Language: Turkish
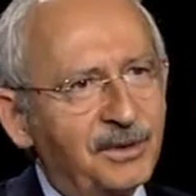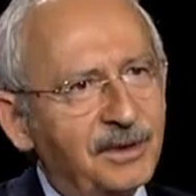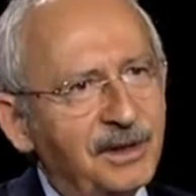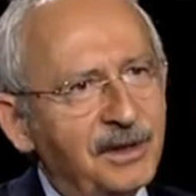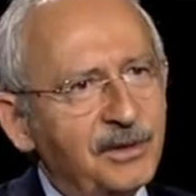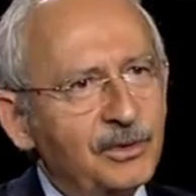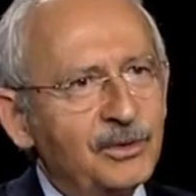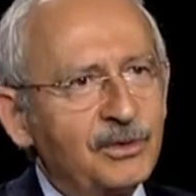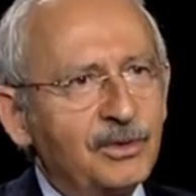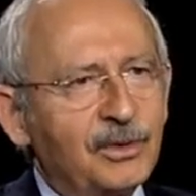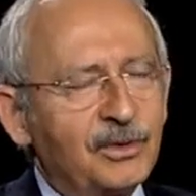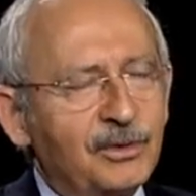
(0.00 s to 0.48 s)
gibi
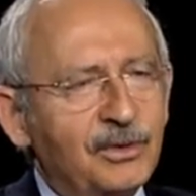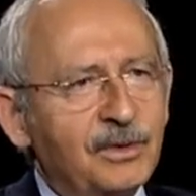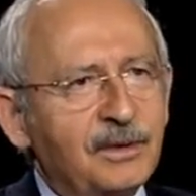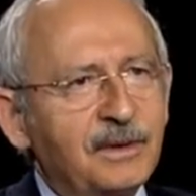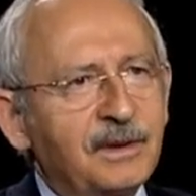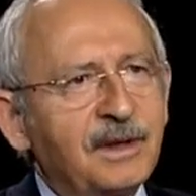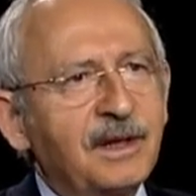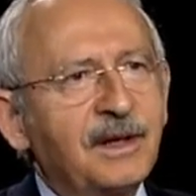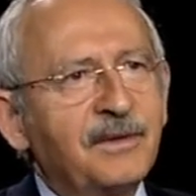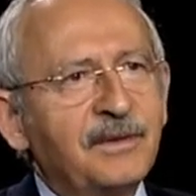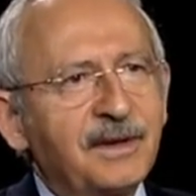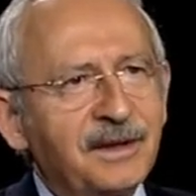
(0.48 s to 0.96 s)
hani bunu
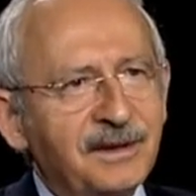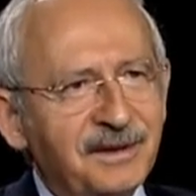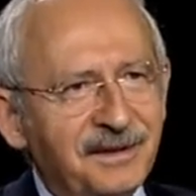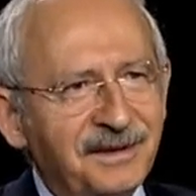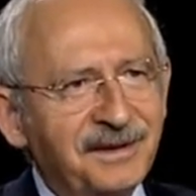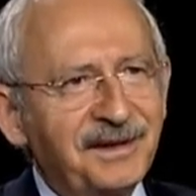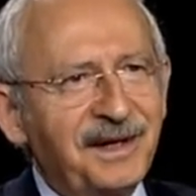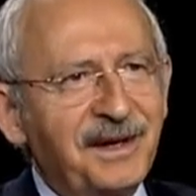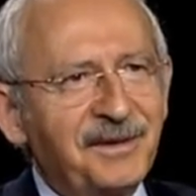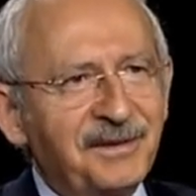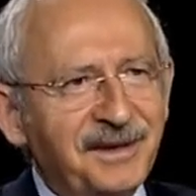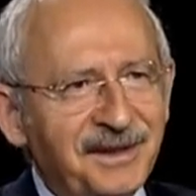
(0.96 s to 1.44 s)
girersek evet,
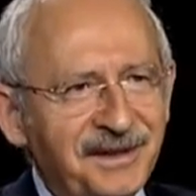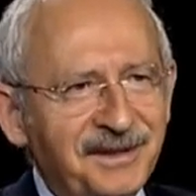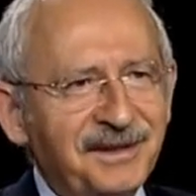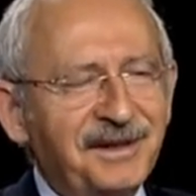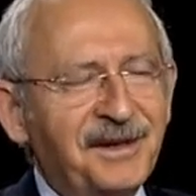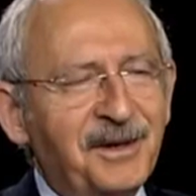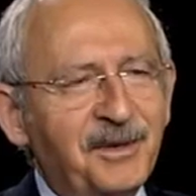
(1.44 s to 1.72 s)
hani evet.